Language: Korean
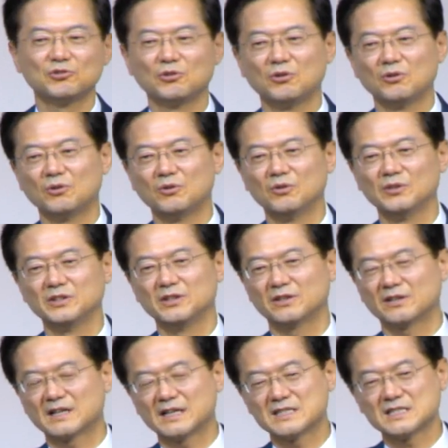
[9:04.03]
또
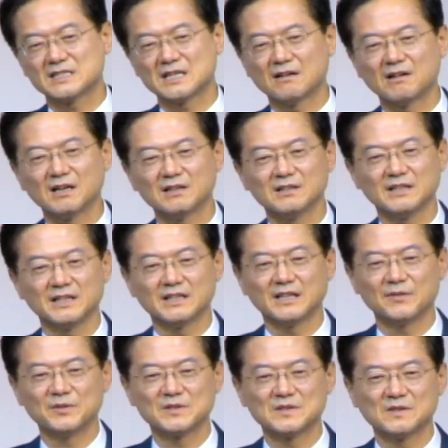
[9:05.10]
여러 가지 상황을
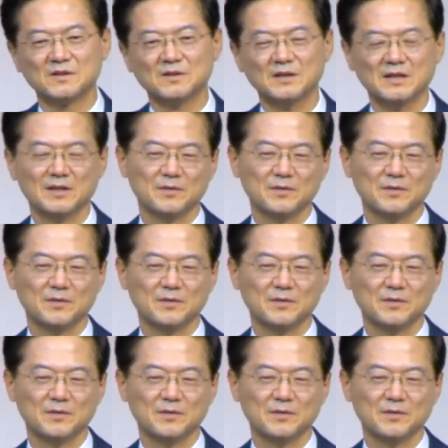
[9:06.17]
얘기하면서